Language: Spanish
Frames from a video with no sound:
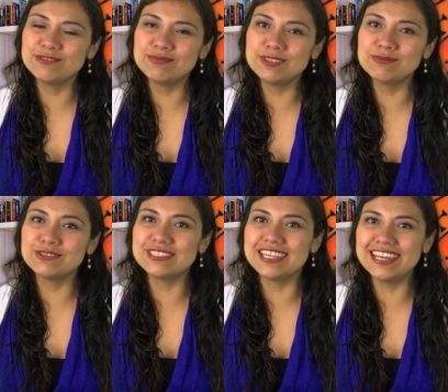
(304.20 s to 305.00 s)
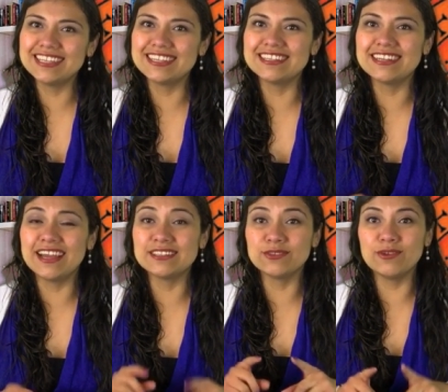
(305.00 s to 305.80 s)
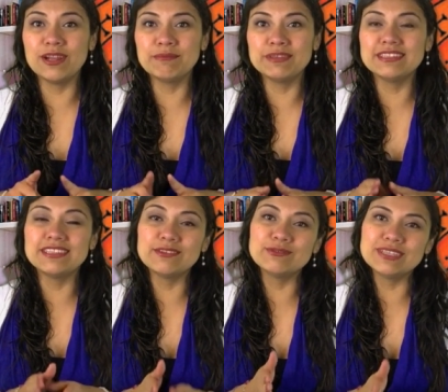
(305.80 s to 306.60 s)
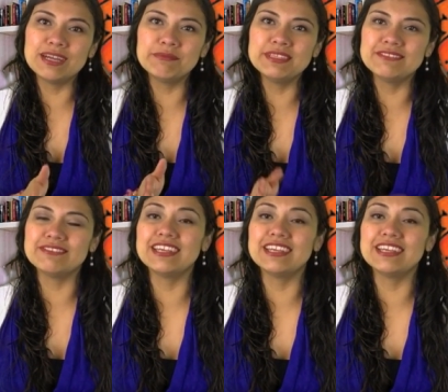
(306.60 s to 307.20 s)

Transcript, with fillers: mismos se atan a solamente un camino.